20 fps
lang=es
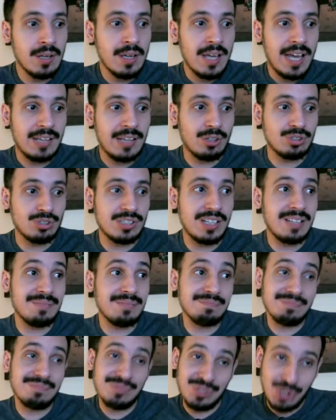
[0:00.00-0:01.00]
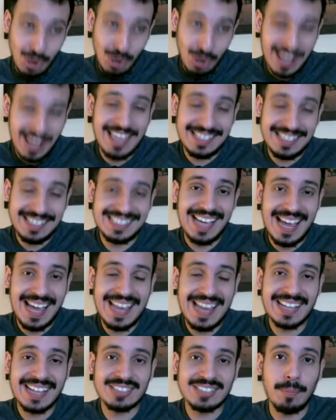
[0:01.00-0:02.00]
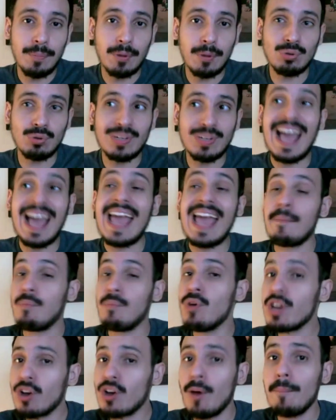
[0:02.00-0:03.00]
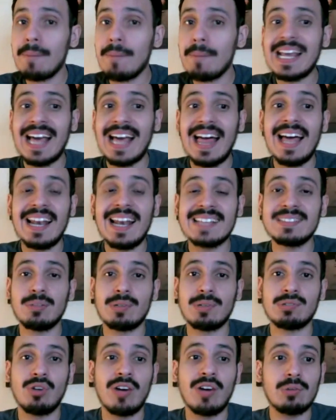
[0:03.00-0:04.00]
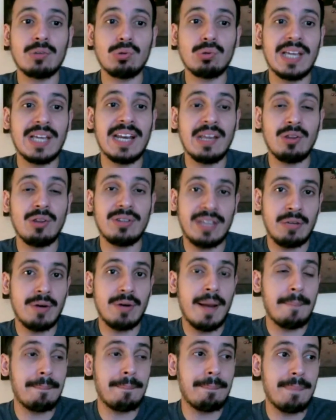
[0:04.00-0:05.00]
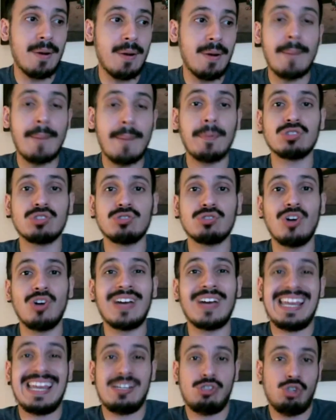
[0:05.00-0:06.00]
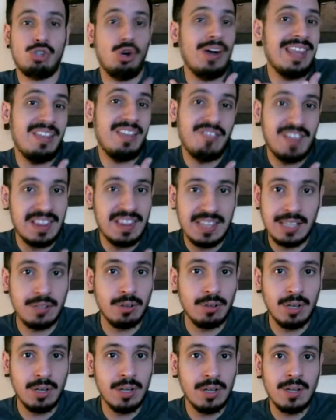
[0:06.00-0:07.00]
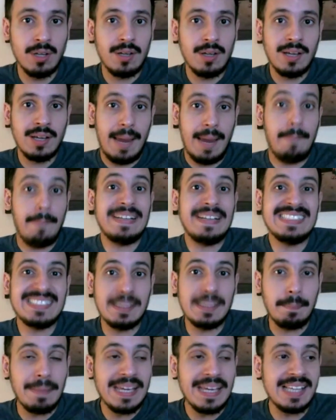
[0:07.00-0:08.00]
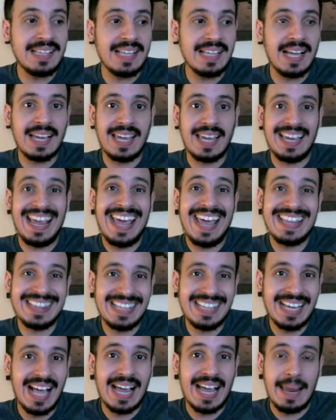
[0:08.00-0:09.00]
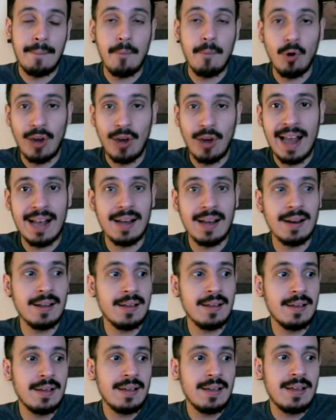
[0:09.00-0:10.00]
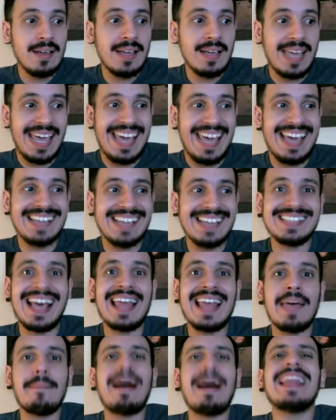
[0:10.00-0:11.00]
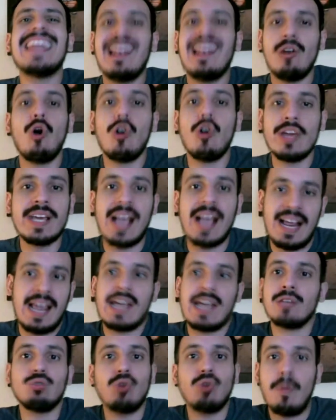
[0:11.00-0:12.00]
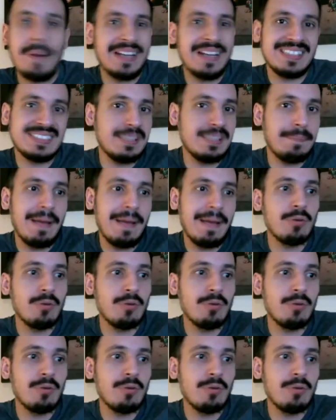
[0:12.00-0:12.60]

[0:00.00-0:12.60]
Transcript: Entonces, yo le decía a ella en esa oportunidad, es muy complicada la situación que tú tienes, donde hay una, una posición que yo he defendido, que es principista, que es ética, que es moral, que es además de lógica, que es que tú no participas en